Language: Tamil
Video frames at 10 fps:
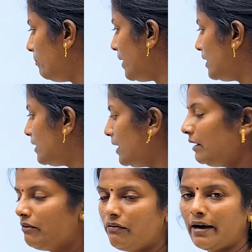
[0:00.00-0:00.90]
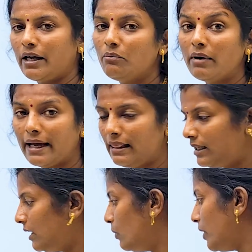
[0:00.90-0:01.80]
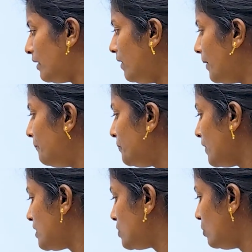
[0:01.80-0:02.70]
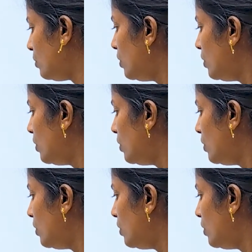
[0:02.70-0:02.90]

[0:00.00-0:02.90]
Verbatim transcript: ஒன் பை த்ரீ ஃபைவ் பை த்ரீ ஓகேவா ஸோ